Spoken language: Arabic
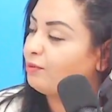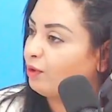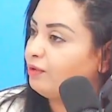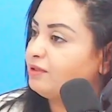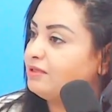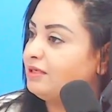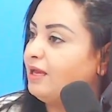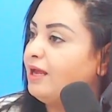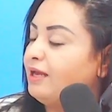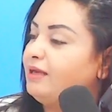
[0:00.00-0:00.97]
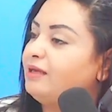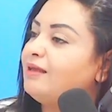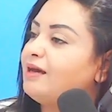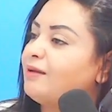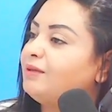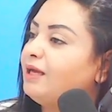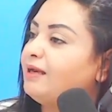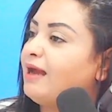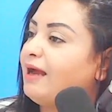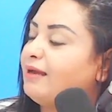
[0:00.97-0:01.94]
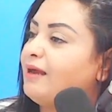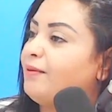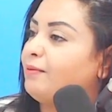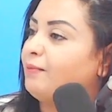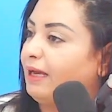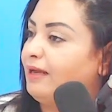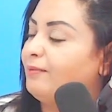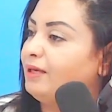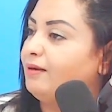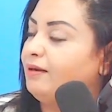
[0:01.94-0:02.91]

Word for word: قلت انت الاداره نتاعنا احنا معناها